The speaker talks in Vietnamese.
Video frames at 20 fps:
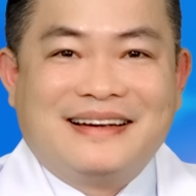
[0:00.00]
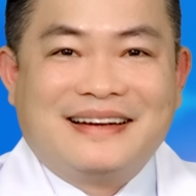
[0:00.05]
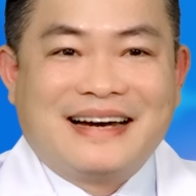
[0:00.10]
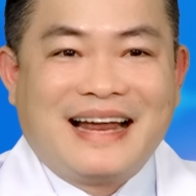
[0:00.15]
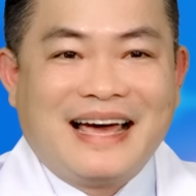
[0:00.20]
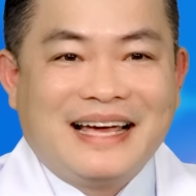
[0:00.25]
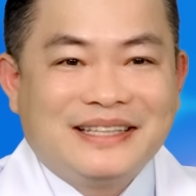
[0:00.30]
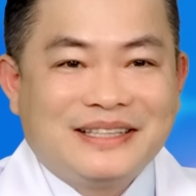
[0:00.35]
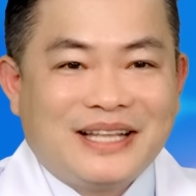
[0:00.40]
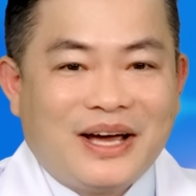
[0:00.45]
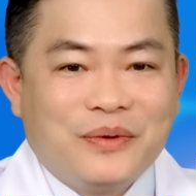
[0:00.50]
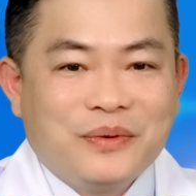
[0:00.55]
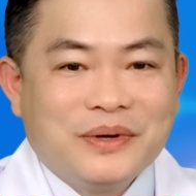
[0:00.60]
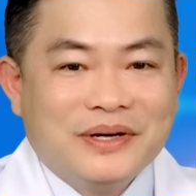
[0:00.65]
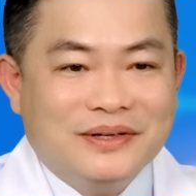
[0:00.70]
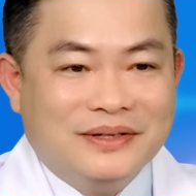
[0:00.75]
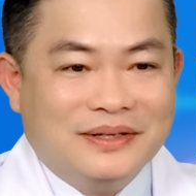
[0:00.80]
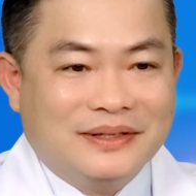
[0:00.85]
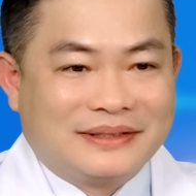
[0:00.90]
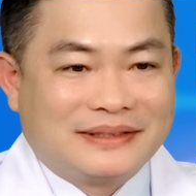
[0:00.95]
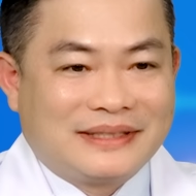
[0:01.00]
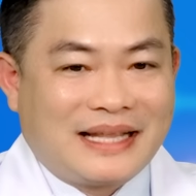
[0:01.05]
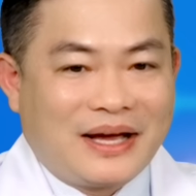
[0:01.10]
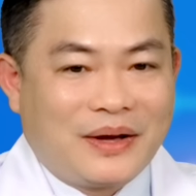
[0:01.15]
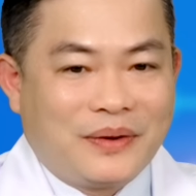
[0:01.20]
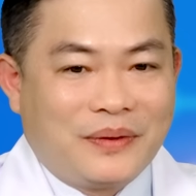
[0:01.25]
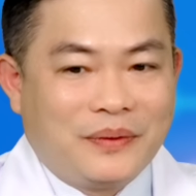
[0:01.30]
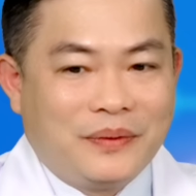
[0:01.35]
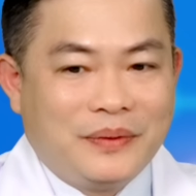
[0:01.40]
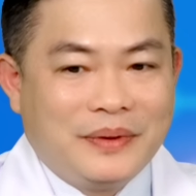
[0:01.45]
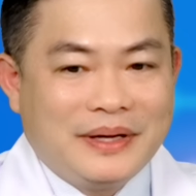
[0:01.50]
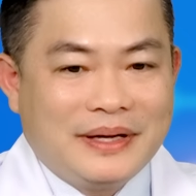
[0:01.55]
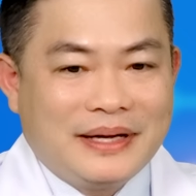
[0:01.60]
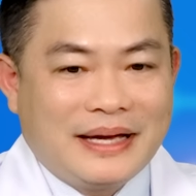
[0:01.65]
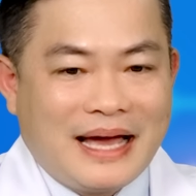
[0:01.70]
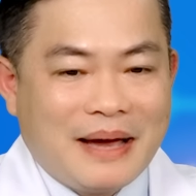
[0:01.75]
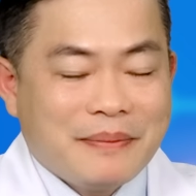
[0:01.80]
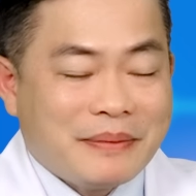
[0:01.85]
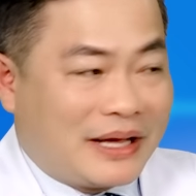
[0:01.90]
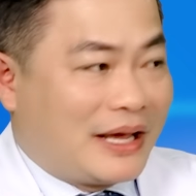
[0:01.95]
đái tháo đường, tăng huyết
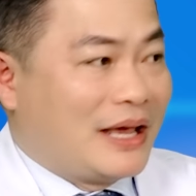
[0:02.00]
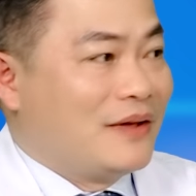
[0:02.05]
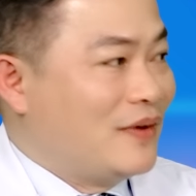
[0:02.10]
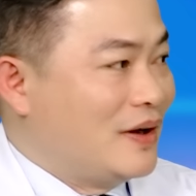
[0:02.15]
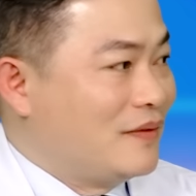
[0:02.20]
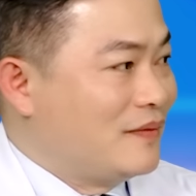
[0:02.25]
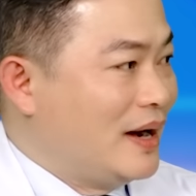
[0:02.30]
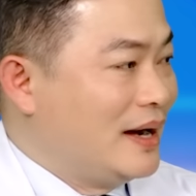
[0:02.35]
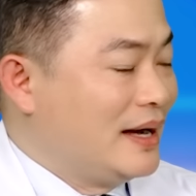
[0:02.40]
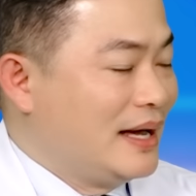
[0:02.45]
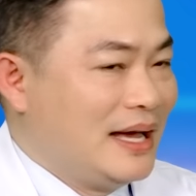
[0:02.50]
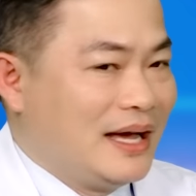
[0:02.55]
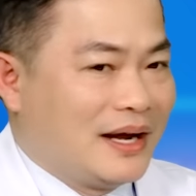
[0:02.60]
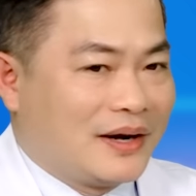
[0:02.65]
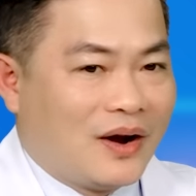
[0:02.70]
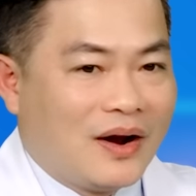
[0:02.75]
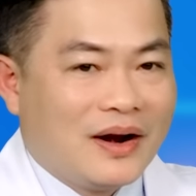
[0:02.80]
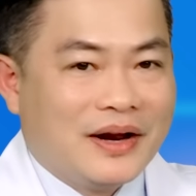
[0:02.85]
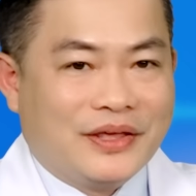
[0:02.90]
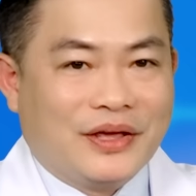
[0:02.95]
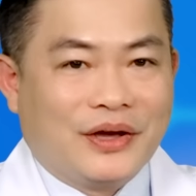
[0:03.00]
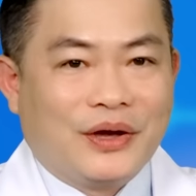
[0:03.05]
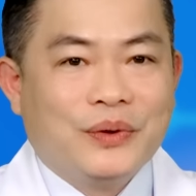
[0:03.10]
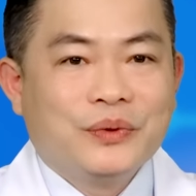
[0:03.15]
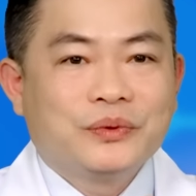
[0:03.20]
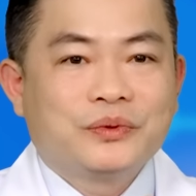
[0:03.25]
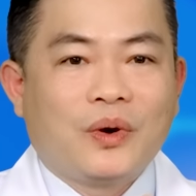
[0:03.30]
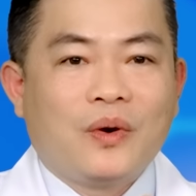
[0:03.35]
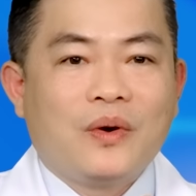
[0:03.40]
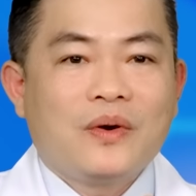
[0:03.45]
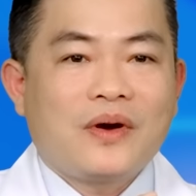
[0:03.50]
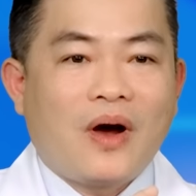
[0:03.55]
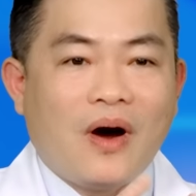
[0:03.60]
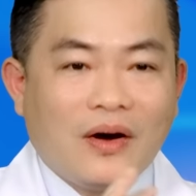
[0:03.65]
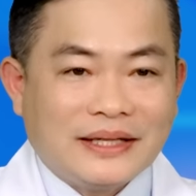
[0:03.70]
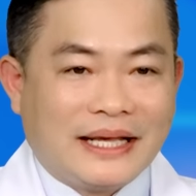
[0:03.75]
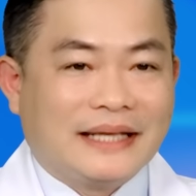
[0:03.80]
áp này kia vân vân. Đó là những yếu tố có